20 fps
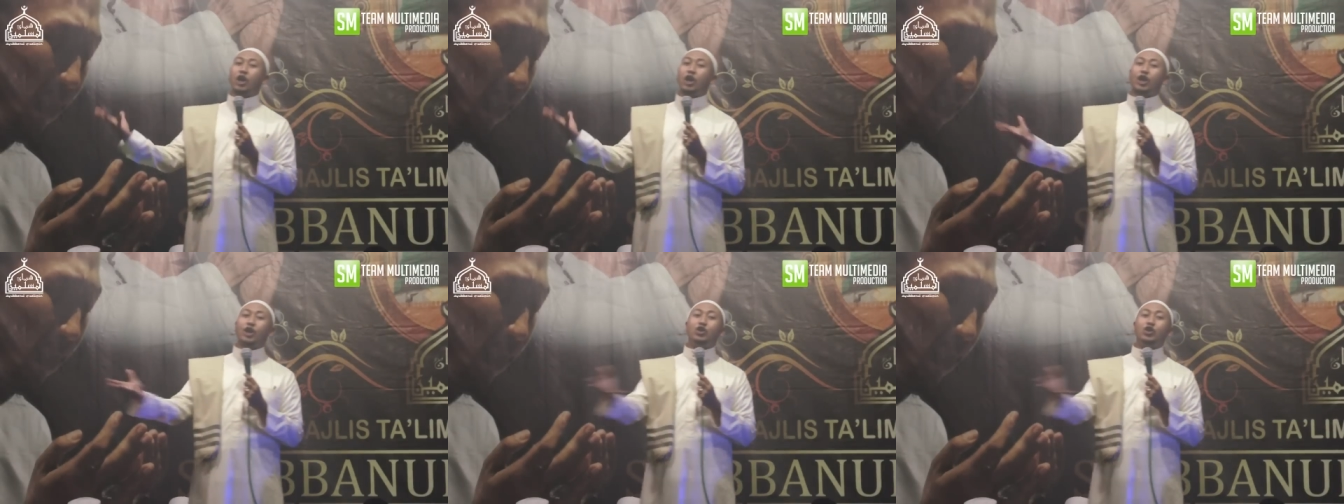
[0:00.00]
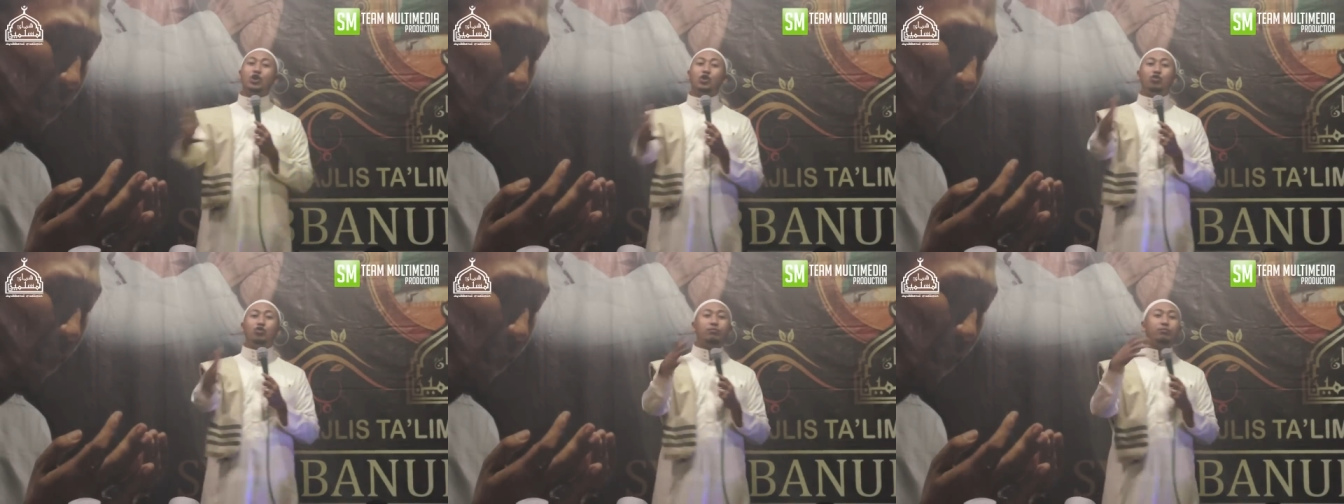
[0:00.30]
akan
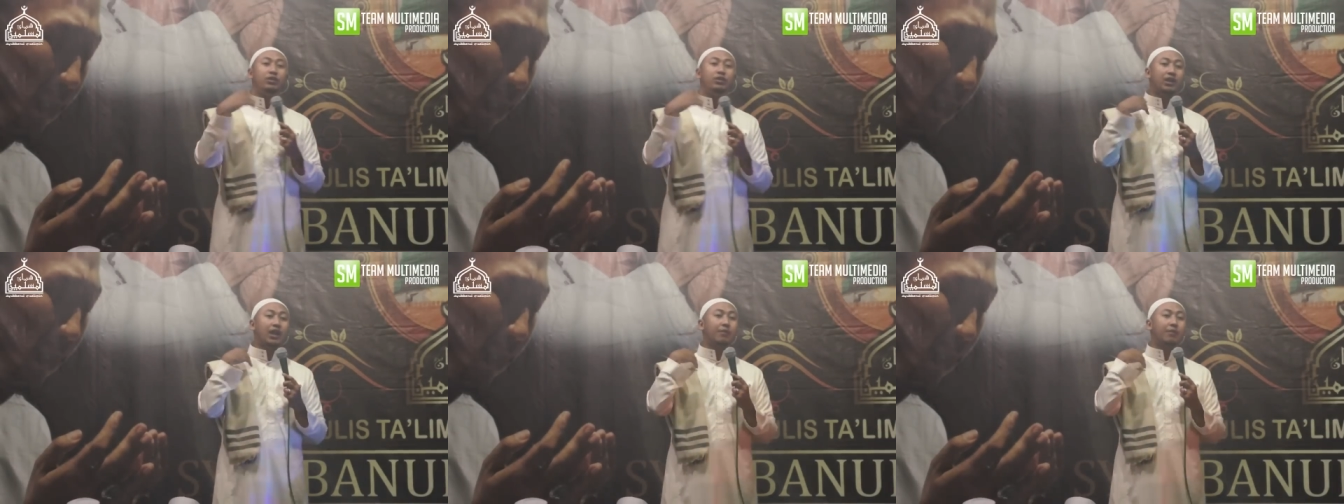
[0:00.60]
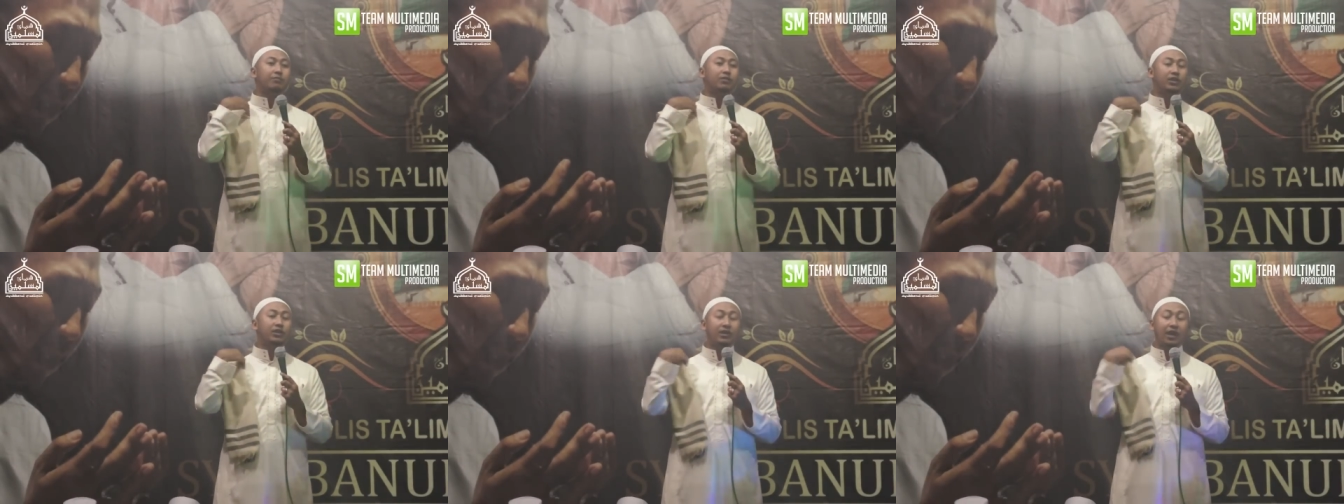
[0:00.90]
hidup di
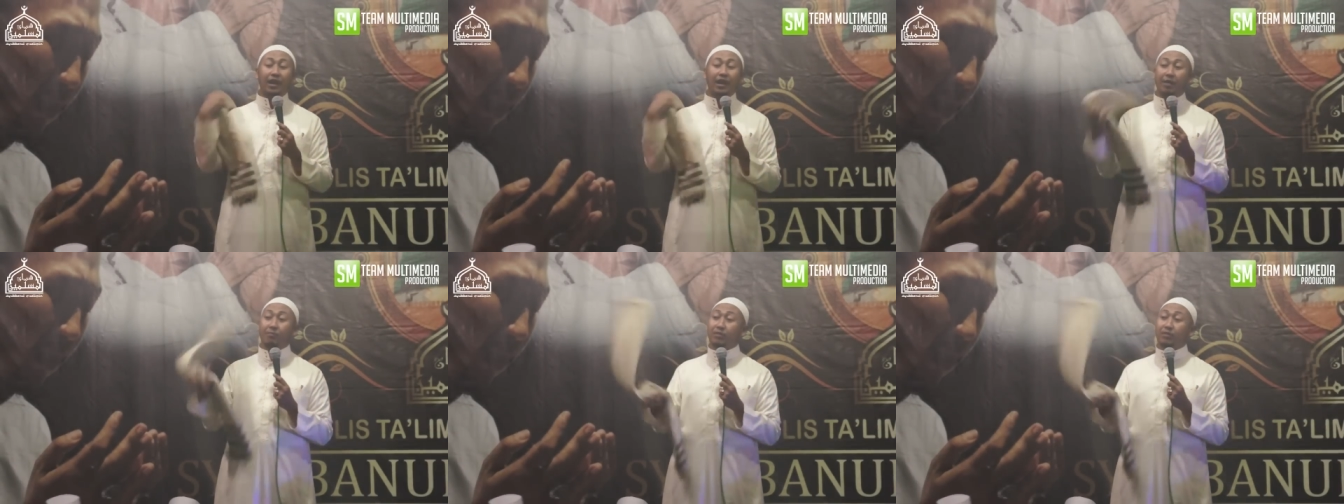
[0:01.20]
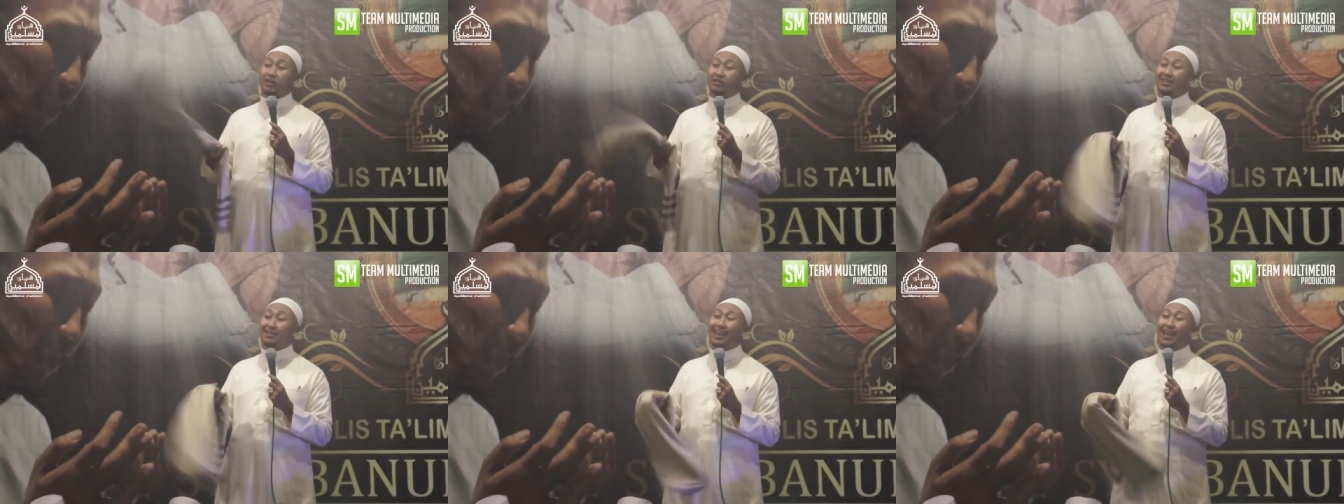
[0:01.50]
dalam di
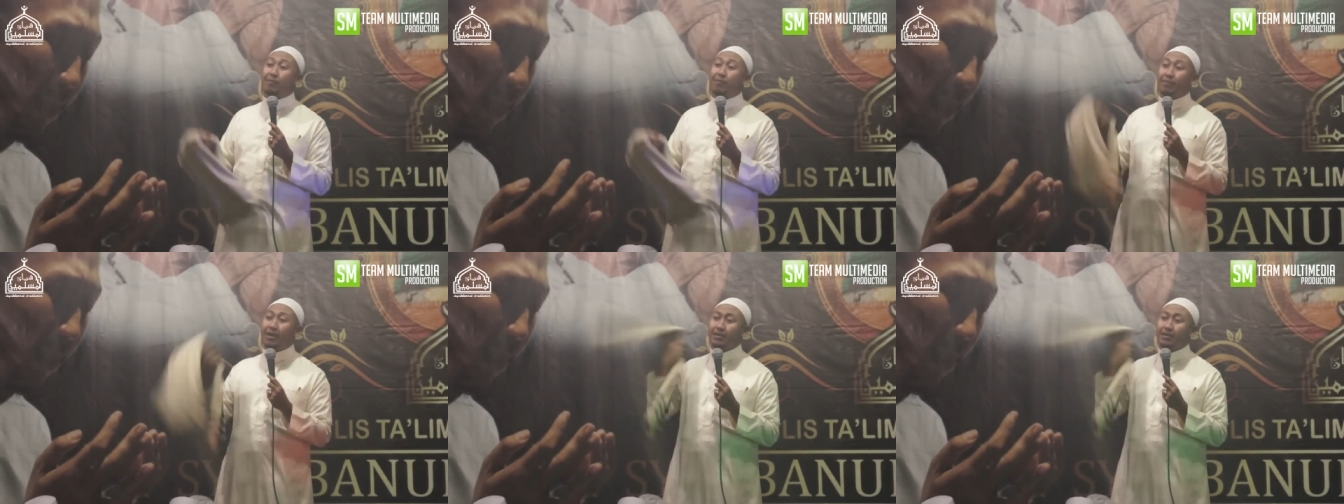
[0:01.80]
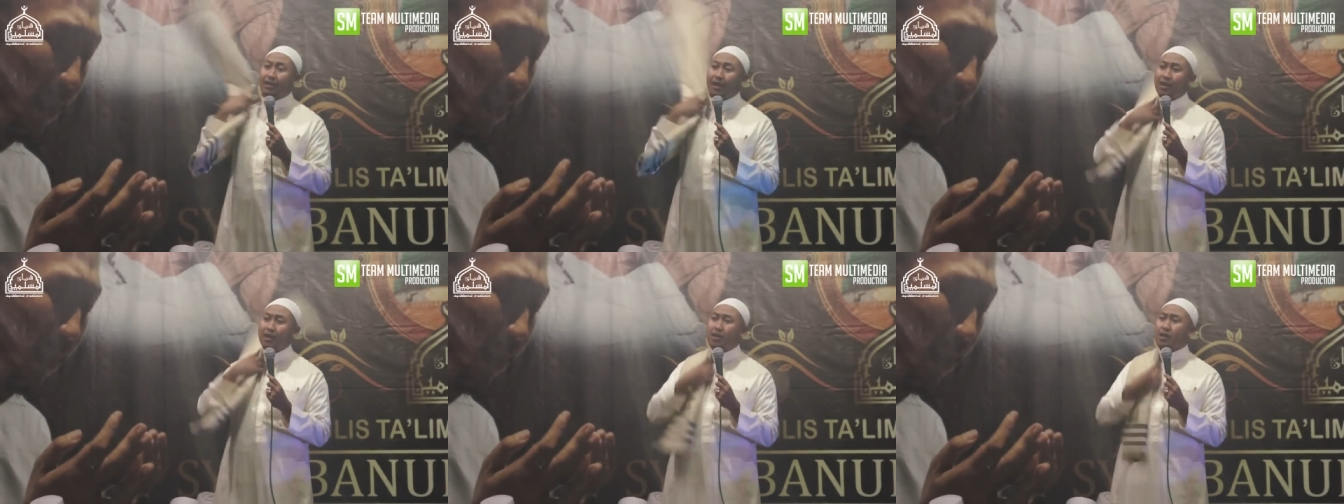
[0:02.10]
dalamnya
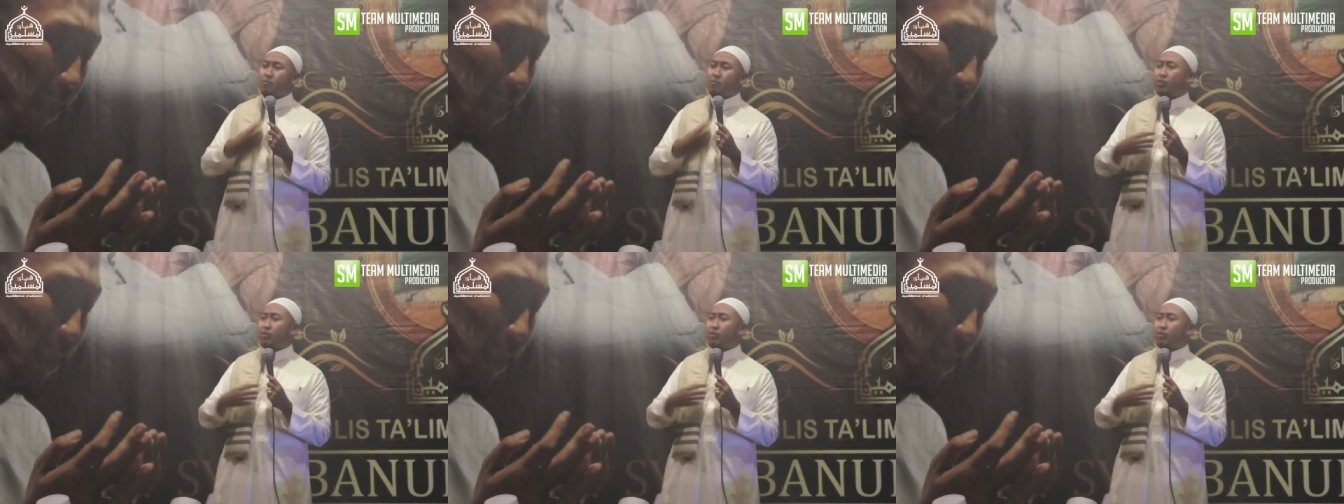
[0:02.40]
selamanya